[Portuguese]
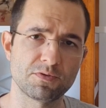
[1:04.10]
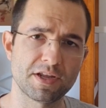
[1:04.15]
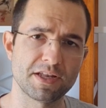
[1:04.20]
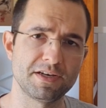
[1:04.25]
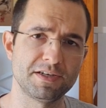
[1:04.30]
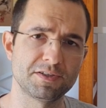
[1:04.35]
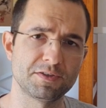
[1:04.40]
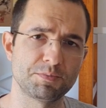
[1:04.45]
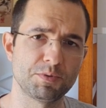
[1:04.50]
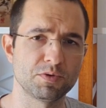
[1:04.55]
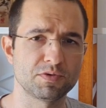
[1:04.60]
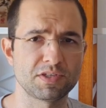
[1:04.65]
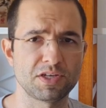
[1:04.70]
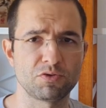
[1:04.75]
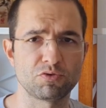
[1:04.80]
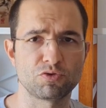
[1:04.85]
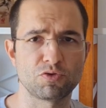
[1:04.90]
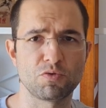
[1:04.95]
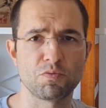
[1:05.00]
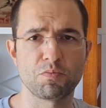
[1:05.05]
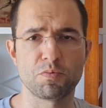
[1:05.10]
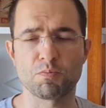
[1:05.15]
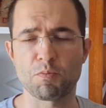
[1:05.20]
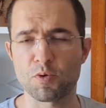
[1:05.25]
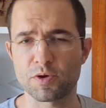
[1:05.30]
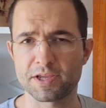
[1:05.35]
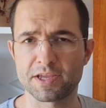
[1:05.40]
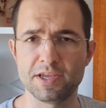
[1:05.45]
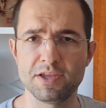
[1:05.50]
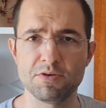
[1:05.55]
o Kenner Spiel, que seria um jogo um
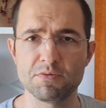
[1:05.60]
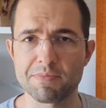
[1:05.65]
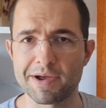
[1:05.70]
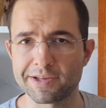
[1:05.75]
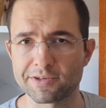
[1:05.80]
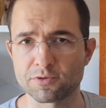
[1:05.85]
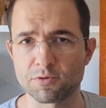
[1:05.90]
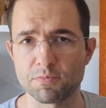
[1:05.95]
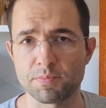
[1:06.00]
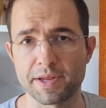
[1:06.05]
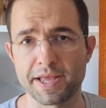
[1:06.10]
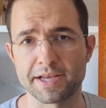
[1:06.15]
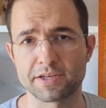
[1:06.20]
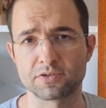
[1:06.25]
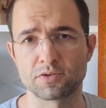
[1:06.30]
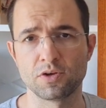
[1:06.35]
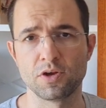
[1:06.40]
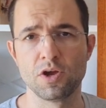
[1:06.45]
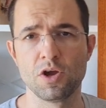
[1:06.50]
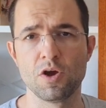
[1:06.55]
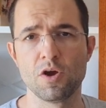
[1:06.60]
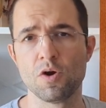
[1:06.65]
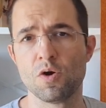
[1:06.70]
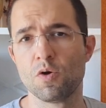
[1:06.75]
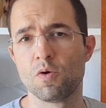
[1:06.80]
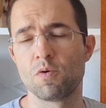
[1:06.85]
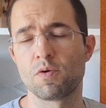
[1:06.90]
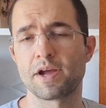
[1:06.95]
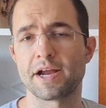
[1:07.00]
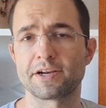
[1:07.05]
pouquinho mais complexo.
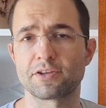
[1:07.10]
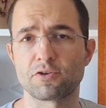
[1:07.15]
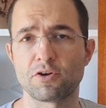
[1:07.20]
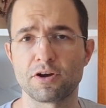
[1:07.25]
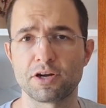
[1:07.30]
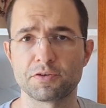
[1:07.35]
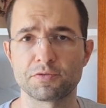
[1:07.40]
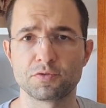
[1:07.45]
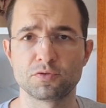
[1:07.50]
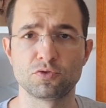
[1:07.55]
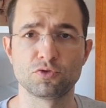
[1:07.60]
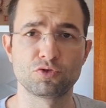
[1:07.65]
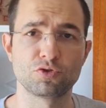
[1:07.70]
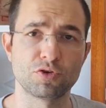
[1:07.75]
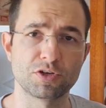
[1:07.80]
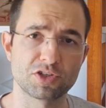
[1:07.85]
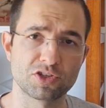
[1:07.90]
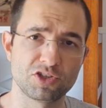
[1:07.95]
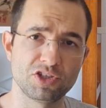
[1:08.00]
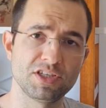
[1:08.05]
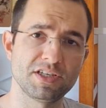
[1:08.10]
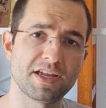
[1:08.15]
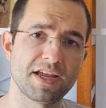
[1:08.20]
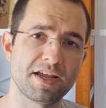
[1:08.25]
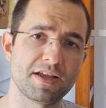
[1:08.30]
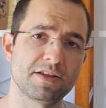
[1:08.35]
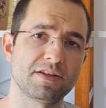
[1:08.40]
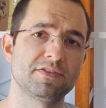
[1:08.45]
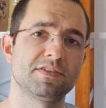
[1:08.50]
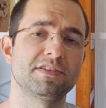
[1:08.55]
O cartógrafo do Jordi,
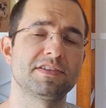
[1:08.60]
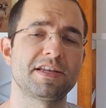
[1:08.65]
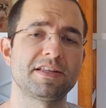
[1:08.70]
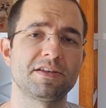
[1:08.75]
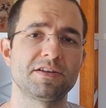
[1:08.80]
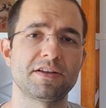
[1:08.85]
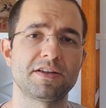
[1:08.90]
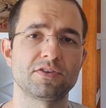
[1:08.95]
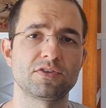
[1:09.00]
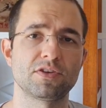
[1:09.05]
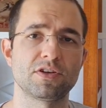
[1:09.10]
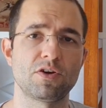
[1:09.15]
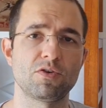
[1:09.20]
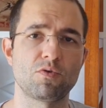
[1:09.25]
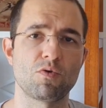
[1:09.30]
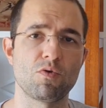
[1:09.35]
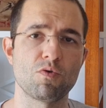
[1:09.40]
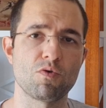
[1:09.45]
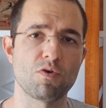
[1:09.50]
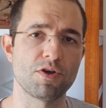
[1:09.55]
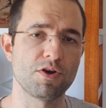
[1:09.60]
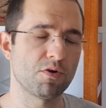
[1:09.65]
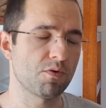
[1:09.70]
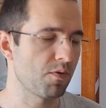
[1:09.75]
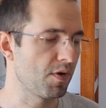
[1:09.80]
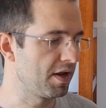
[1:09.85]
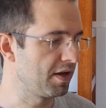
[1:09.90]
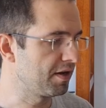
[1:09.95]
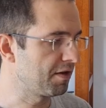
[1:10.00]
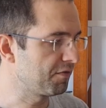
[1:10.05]
né, designer nacional, concorreu
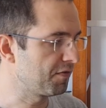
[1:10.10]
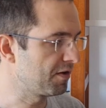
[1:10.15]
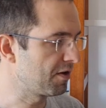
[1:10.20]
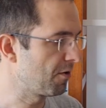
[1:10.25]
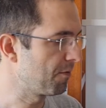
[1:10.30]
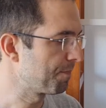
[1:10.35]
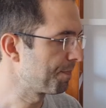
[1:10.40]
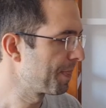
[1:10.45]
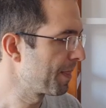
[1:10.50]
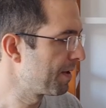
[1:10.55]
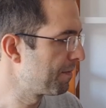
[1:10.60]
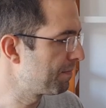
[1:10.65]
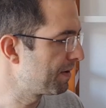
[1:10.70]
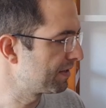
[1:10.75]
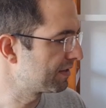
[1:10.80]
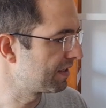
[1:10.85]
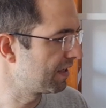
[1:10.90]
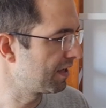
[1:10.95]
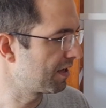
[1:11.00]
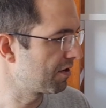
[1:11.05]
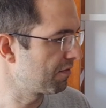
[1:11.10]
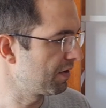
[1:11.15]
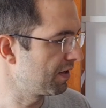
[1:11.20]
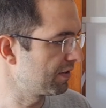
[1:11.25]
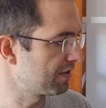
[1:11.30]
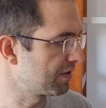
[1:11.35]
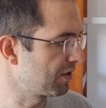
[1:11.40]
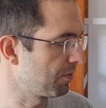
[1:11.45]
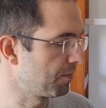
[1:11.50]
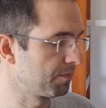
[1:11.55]
com ele na final, mas ele que
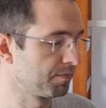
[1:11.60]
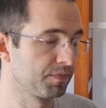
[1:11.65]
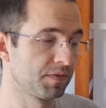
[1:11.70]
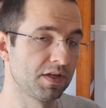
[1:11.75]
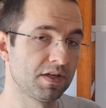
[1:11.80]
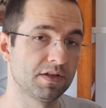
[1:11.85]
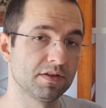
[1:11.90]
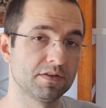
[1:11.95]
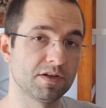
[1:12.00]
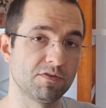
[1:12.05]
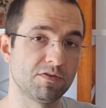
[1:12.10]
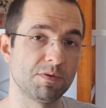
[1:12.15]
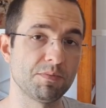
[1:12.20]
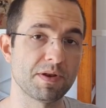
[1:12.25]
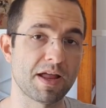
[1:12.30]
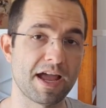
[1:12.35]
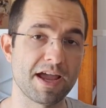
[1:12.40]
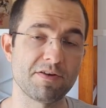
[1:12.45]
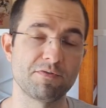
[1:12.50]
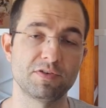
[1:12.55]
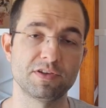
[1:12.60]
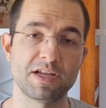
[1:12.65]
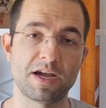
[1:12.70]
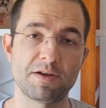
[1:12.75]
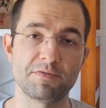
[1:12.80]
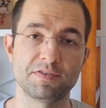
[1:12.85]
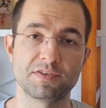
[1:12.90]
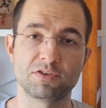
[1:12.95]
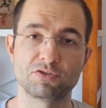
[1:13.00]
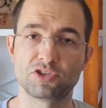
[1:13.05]
venceu. Então vamos lá, eu vou dar
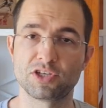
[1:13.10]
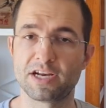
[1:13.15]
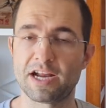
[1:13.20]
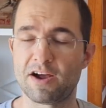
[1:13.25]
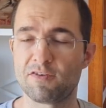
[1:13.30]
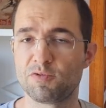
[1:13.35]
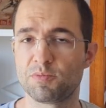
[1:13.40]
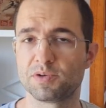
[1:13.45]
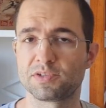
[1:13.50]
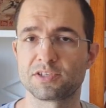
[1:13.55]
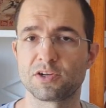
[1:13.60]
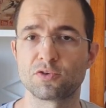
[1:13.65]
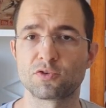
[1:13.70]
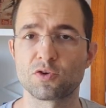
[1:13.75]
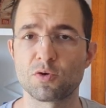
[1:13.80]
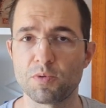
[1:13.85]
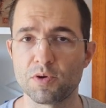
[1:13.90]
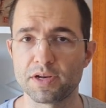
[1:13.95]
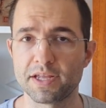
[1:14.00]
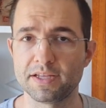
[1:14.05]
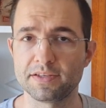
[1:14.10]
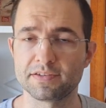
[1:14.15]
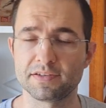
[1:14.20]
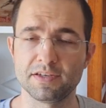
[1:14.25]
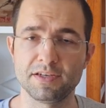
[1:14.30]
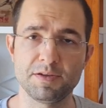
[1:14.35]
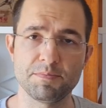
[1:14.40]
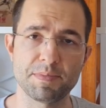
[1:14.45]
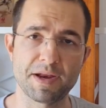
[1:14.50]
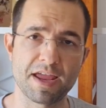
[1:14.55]
uma visão geral, vou mostrar os
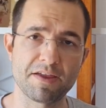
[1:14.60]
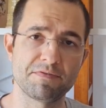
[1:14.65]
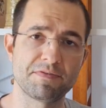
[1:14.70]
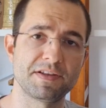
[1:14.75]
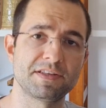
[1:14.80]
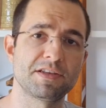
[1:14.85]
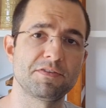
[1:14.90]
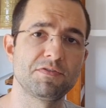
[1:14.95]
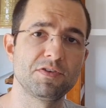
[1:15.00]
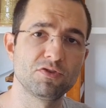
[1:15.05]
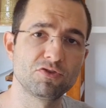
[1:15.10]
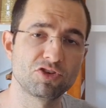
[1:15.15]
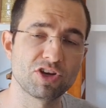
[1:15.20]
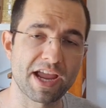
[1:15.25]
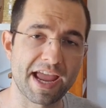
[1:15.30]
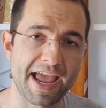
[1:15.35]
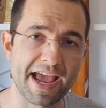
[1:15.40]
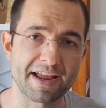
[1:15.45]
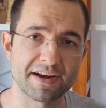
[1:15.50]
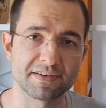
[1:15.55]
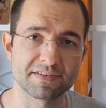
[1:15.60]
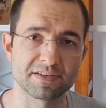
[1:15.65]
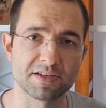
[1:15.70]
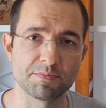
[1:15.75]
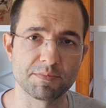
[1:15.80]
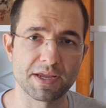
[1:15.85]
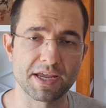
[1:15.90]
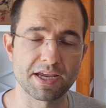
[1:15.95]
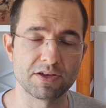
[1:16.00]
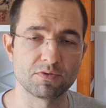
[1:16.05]
componentes e em breve vai ter vídeo de regras
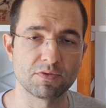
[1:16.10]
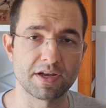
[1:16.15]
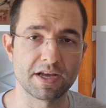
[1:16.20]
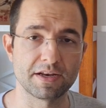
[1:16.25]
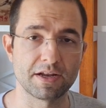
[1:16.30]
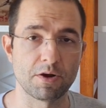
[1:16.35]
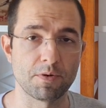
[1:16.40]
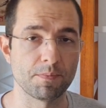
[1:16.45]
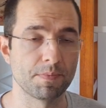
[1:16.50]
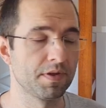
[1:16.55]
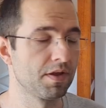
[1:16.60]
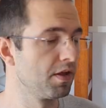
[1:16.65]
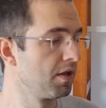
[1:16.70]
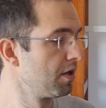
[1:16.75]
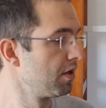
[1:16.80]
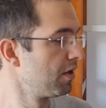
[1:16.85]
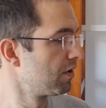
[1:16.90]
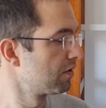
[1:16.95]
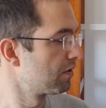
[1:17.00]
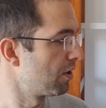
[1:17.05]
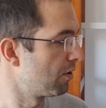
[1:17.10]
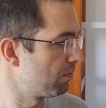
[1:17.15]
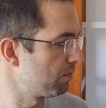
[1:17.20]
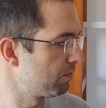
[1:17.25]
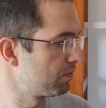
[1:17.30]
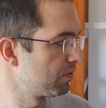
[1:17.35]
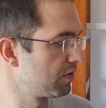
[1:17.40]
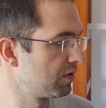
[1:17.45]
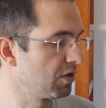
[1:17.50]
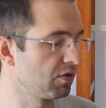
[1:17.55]
também aí no canal.
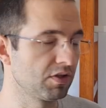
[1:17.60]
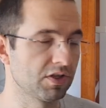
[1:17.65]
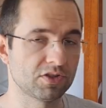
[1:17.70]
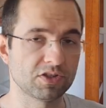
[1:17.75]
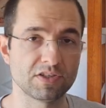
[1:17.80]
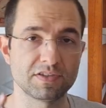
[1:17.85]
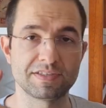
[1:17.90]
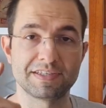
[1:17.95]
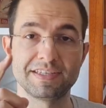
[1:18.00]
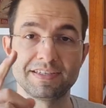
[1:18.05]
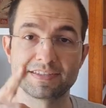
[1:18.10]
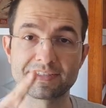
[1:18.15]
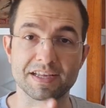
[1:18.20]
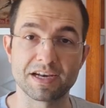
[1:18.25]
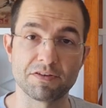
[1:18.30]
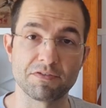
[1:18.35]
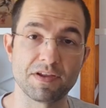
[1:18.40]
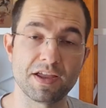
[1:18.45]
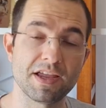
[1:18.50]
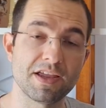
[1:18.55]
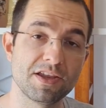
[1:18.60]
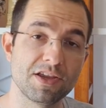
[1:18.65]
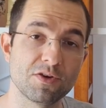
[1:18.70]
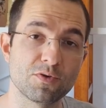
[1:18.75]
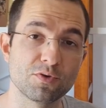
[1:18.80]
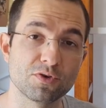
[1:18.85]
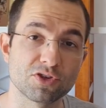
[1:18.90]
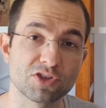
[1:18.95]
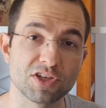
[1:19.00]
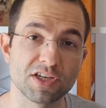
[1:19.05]
Então não deixe de se inscrever e
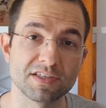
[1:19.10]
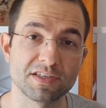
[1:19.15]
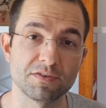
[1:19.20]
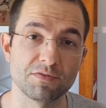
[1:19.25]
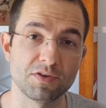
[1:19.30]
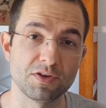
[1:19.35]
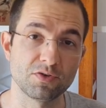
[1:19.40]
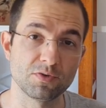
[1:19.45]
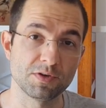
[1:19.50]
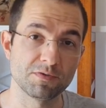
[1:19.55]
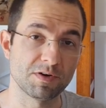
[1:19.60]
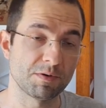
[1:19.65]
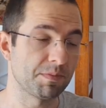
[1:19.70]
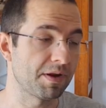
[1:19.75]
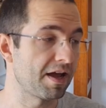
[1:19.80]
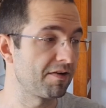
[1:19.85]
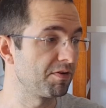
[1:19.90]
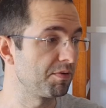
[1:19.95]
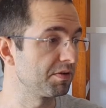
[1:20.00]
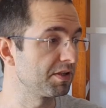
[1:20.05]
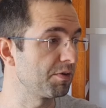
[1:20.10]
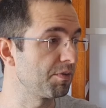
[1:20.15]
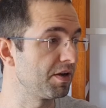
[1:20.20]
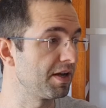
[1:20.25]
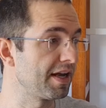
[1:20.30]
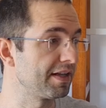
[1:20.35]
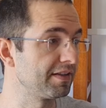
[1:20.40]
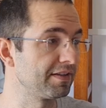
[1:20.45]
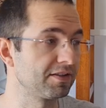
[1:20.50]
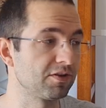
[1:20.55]
curtir esse vídeo e vamos lá, vamos dar uma
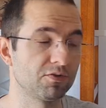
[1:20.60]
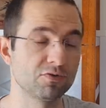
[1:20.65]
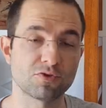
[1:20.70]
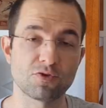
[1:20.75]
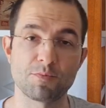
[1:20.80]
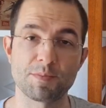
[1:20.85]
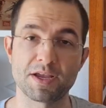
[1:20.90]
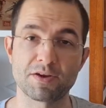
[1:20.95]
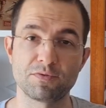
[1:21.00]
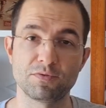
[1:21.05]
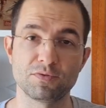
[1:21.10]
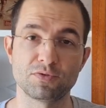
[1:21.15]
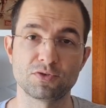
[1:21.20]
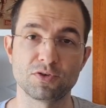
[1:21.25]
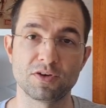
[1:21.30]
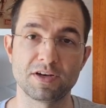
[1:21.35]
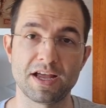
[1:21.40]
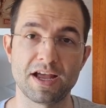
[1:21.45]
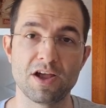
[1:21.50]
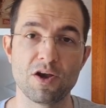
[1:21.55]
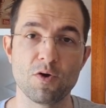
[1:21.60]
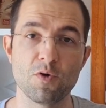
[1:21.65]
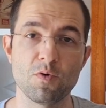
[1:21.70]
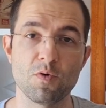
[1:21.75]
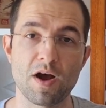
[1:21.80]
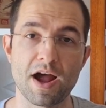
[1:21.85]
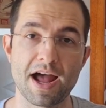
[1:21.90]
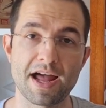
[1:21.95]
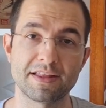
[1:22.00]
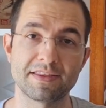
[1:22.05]
olhada então de como é que funciona
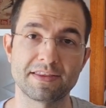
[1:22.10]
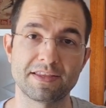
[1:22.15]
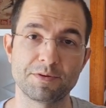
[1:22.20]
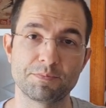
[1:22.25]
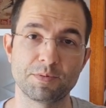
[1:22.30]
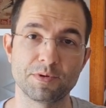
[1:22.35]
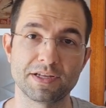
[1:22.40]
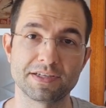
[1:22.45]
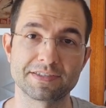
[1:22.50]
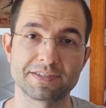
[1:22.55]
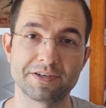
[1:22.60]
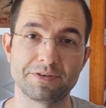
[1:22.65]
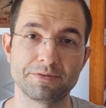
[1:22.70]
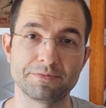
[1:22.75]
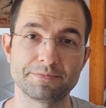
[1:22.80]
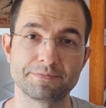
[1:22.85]
o, a tripulação.